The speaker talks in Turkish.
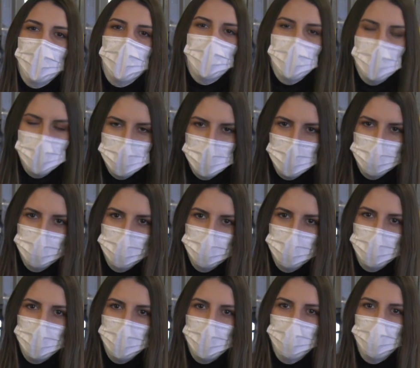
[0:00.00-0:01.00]
ve eğlenceli
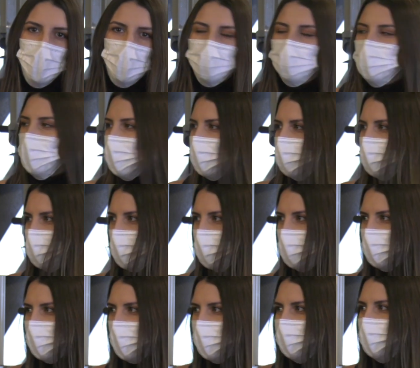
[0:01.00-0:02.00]
bir program oldu Nergis
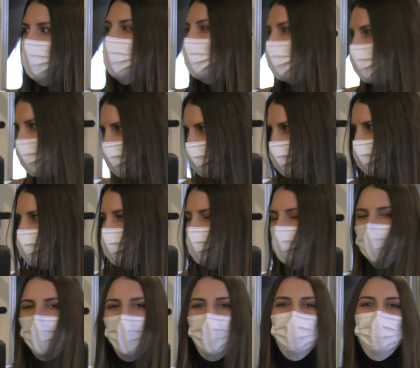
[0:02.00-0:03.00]
Soylu sayesinde. Teşekkür
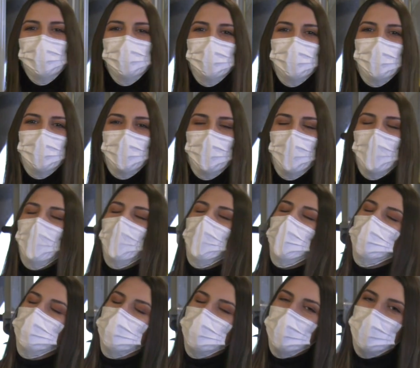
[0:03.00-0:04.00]
ediyoruz kendisine.
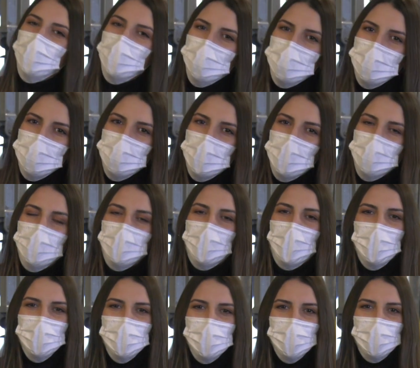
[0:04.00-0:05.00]
Hafta yeni bir bölümle
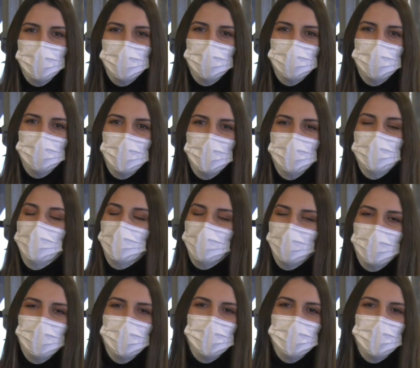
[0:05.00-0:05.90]
karşınızda olacağız. Sakın